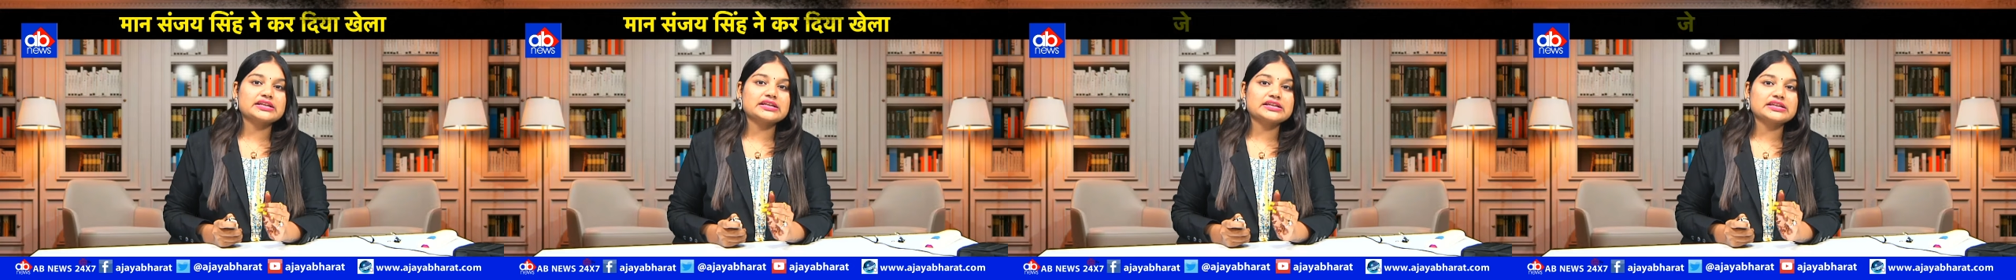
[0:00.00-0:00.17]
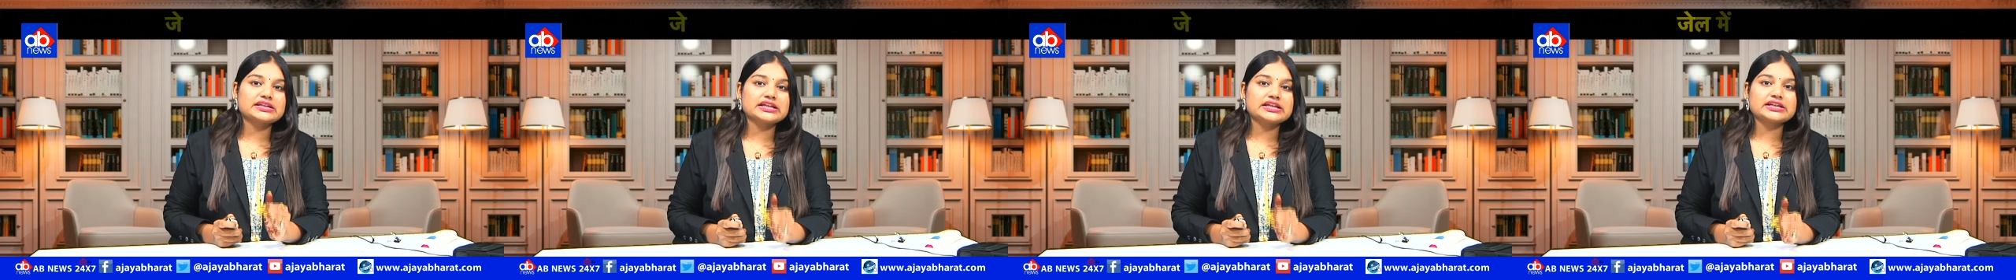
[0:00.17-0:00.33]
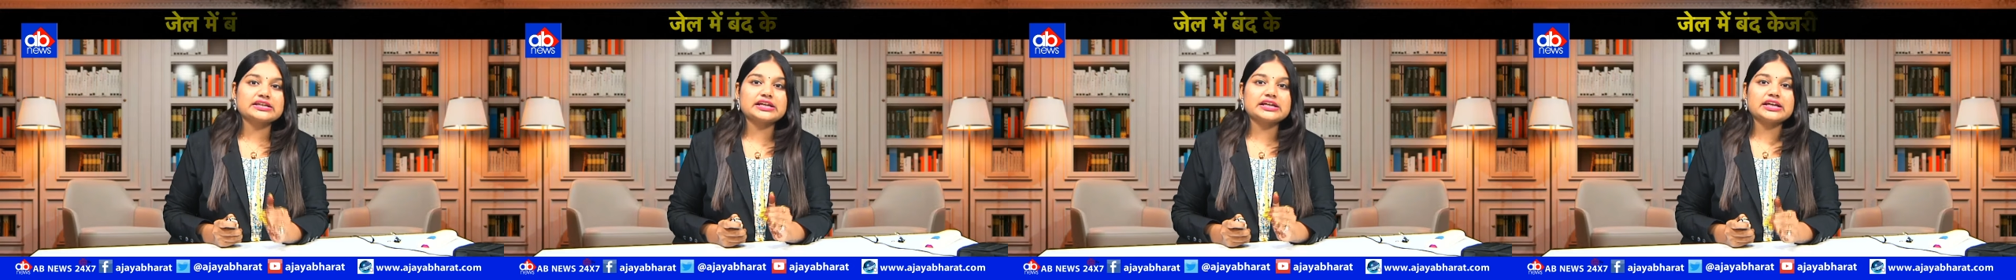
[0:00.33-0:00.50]

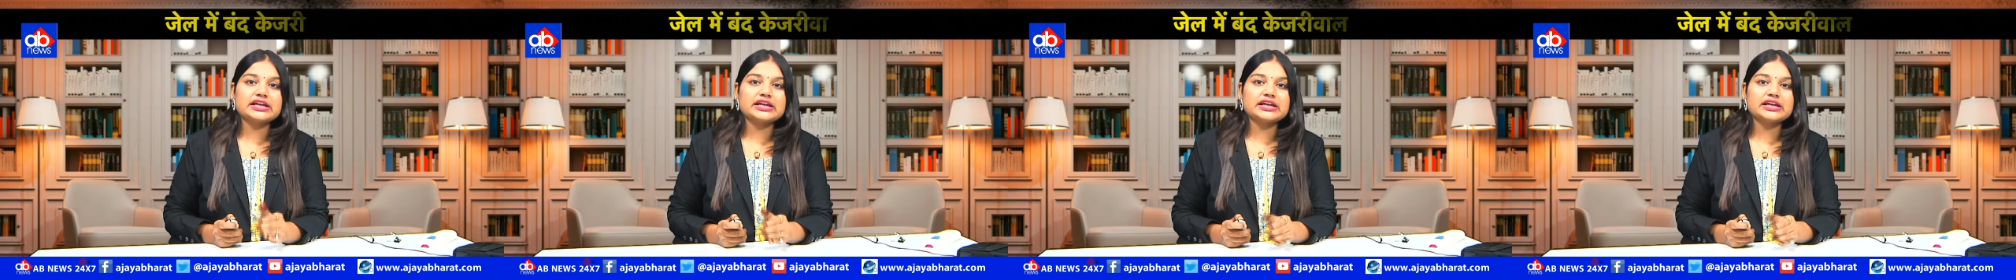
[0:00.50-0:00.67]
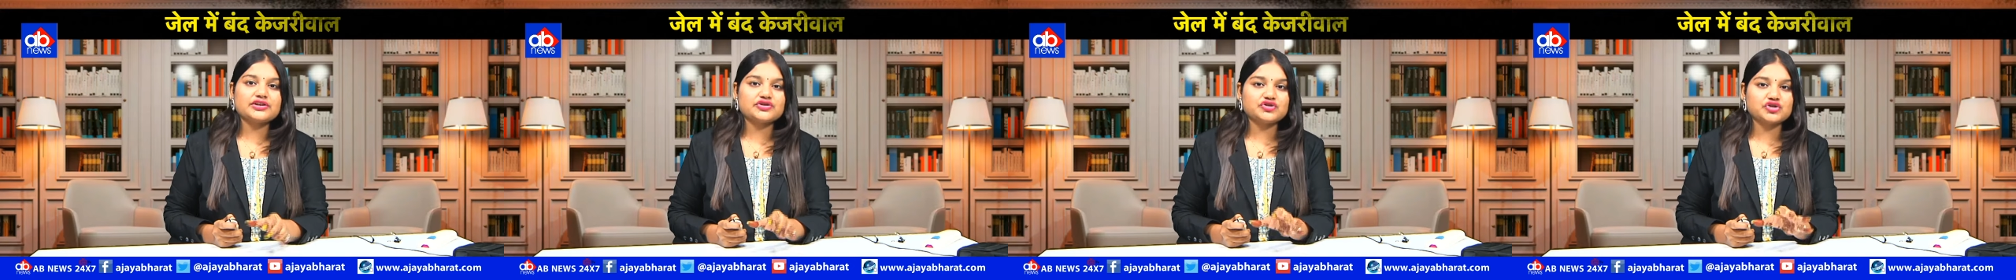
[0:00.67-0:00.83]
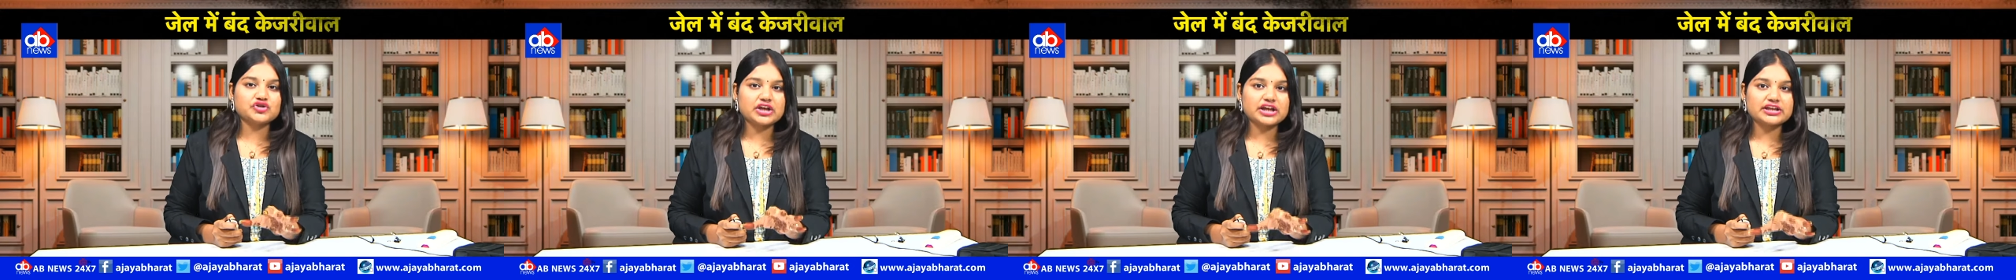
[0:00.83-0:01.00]
सीटें हैं
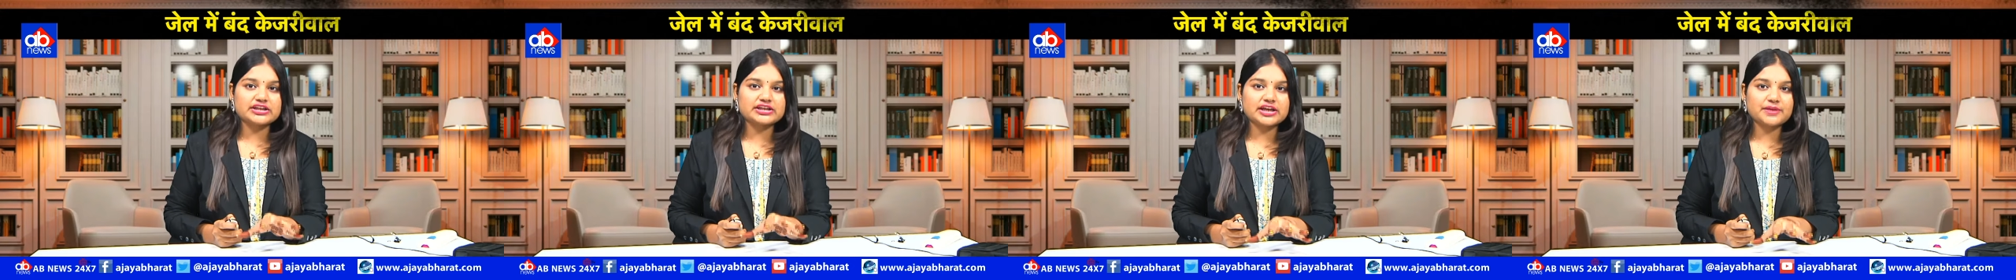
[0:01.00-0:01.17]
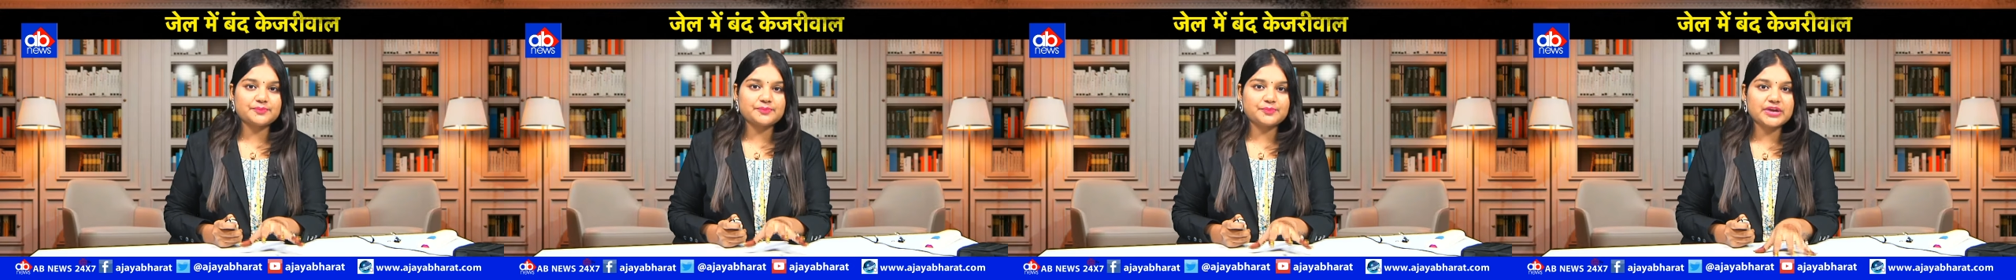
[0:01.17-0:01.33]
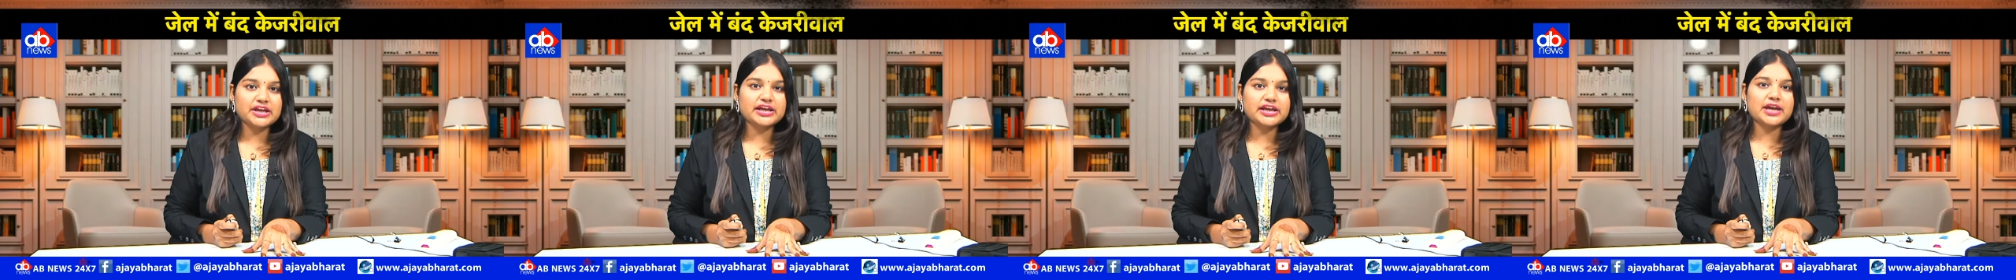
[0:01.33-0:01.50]

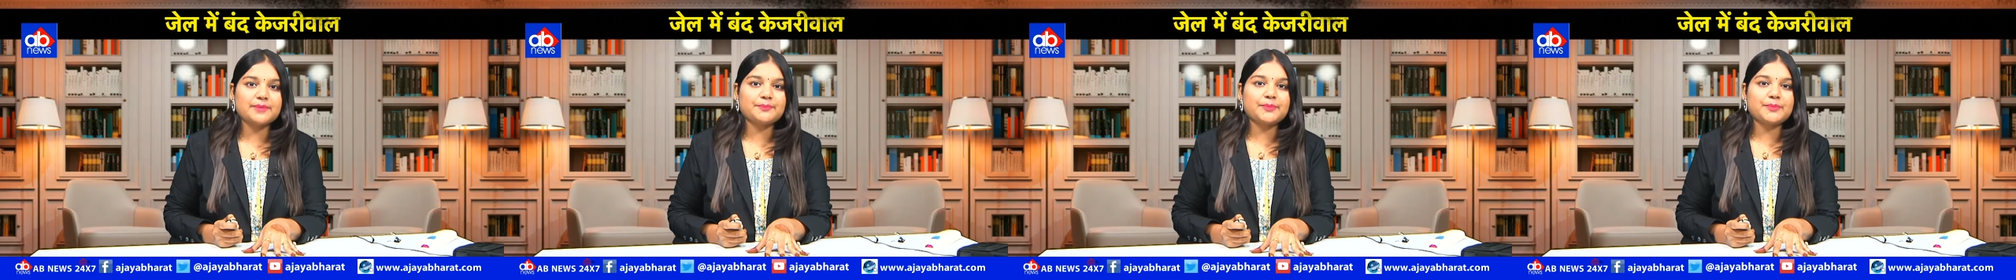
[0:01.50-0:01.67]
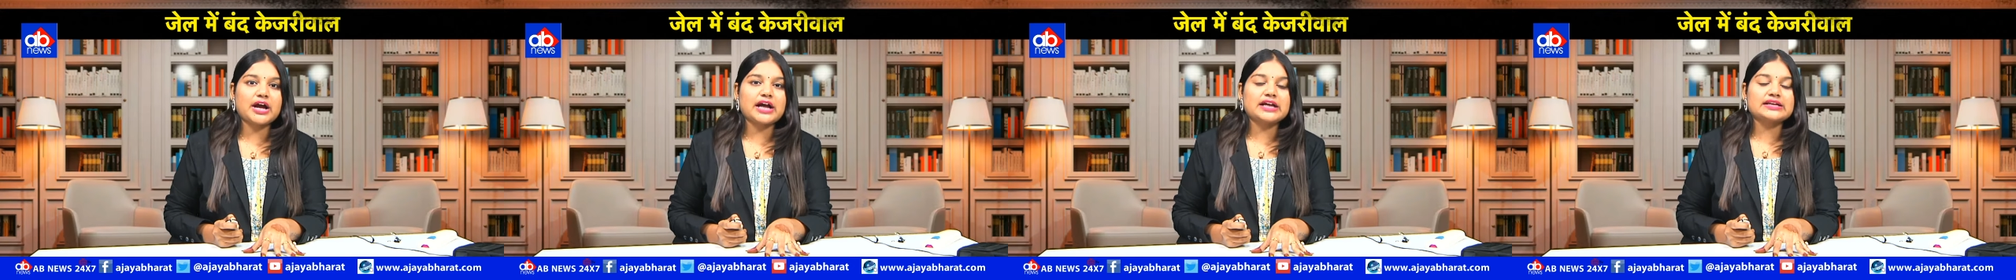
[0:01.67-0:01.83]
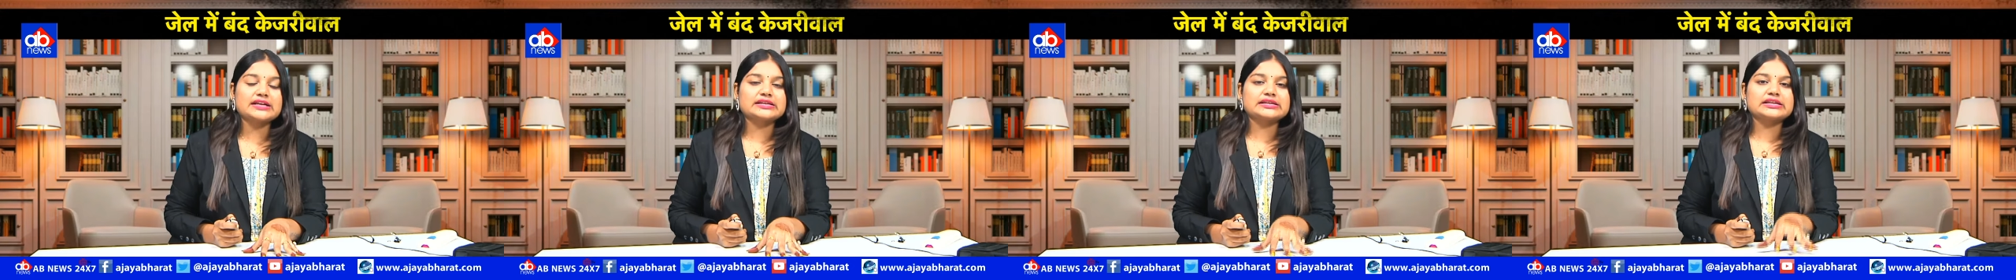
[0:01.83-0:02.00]
जेजेपी के
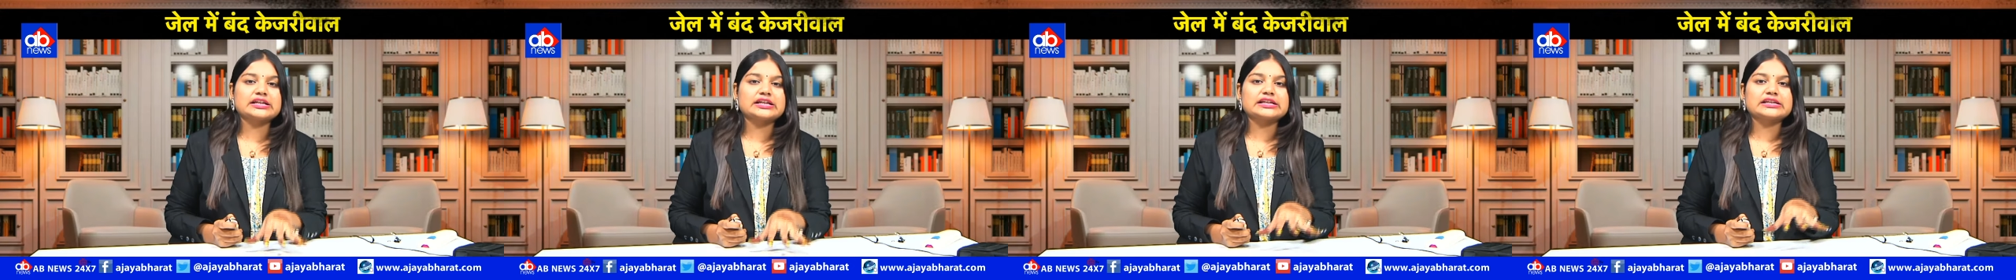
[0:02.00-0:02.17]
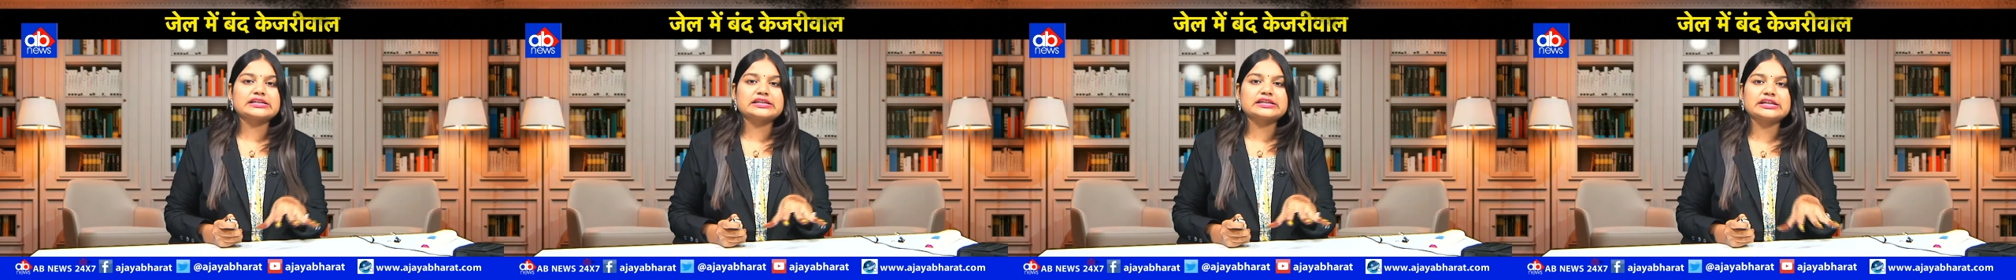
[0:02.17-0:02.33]
पास 10